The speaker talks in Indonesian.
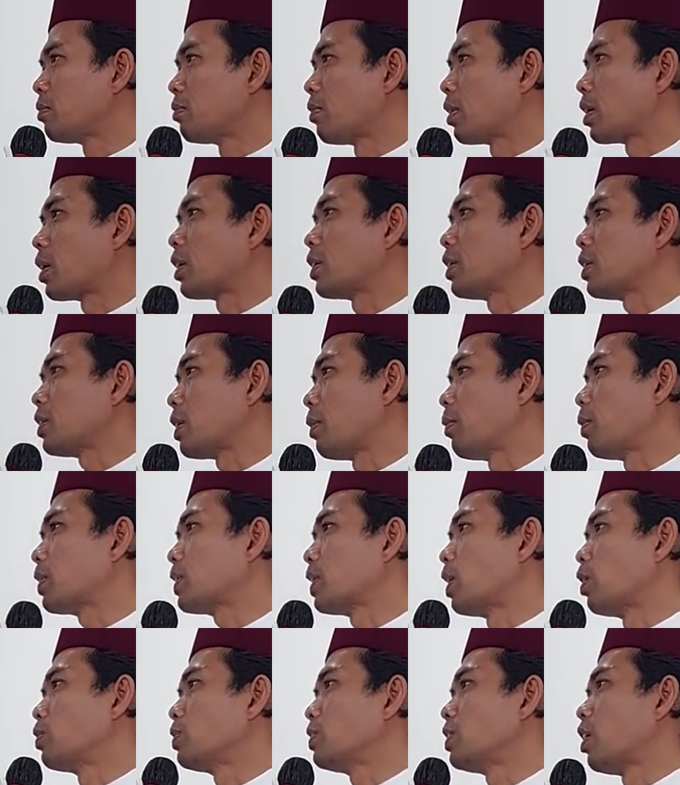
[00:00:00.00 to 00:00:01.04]
Maka kita
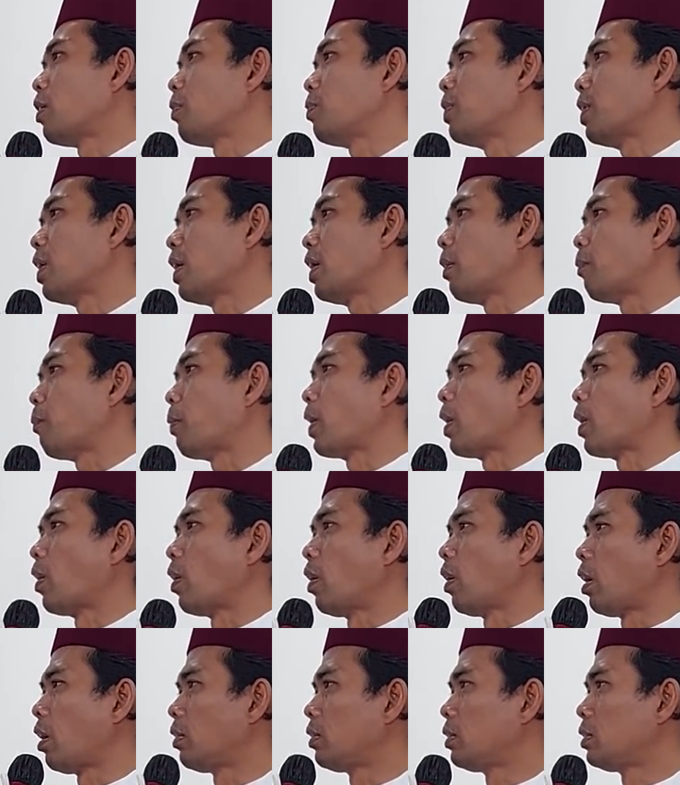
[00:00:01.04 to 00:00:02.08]
bertanggung jawab di hadapan
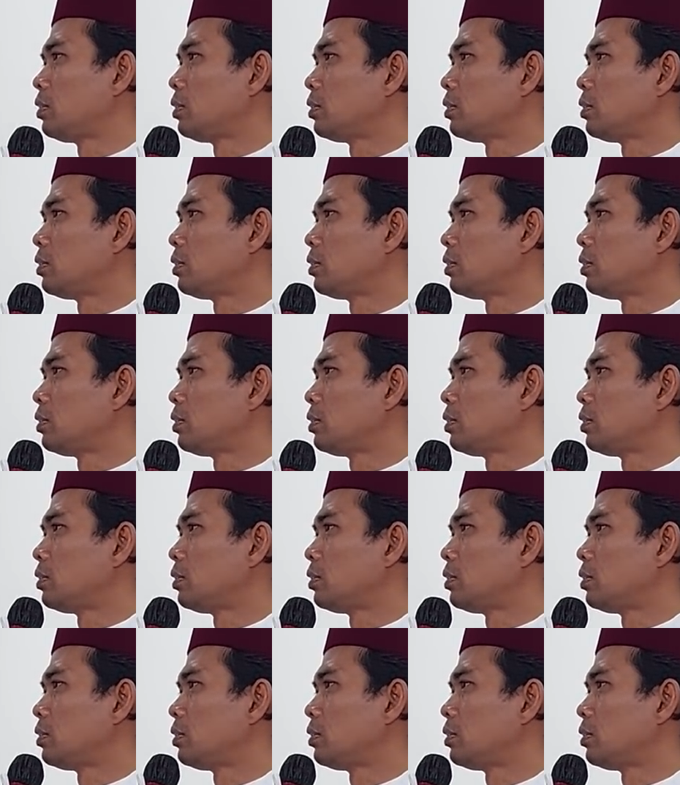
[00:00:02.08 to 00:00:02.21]
Allah.